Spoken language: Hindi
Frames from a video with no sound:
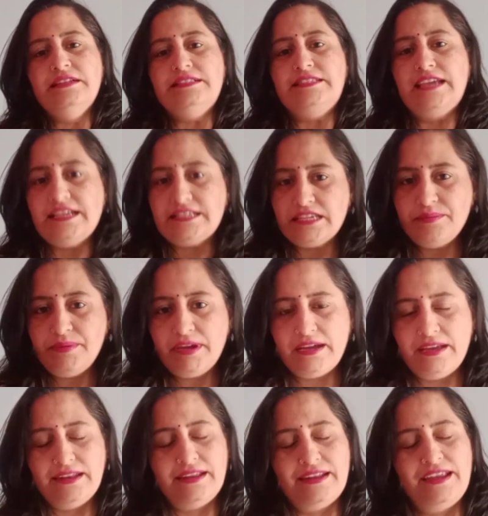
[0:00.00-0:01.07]
जैसे भी
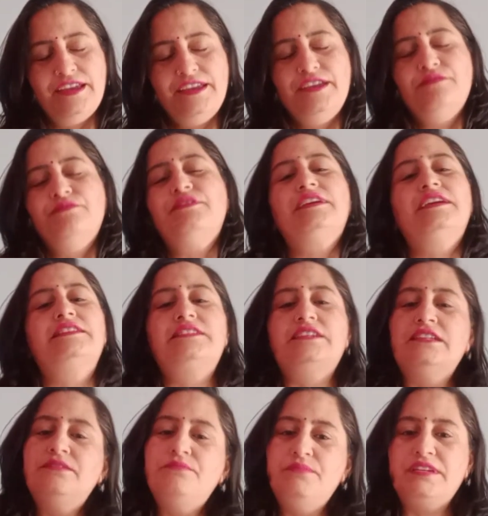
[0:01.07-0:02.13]
कलर हैं ये उनके
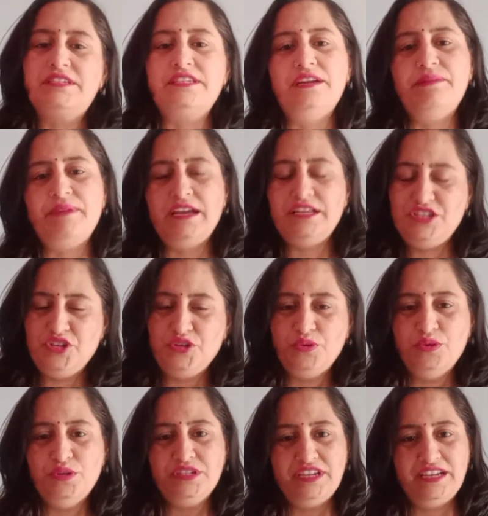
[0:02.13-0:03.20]
साथ मिक्स एंड मैच
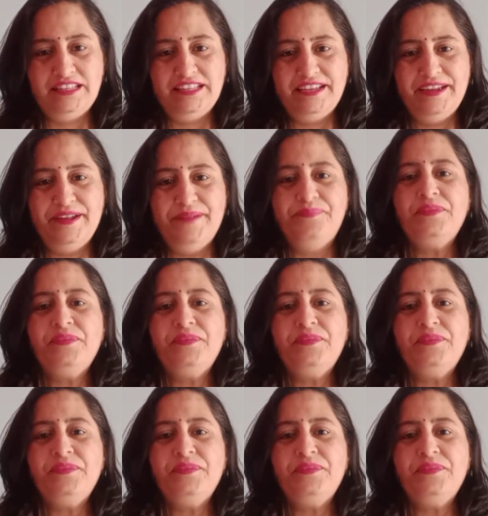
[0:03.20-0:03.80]
हो जाता है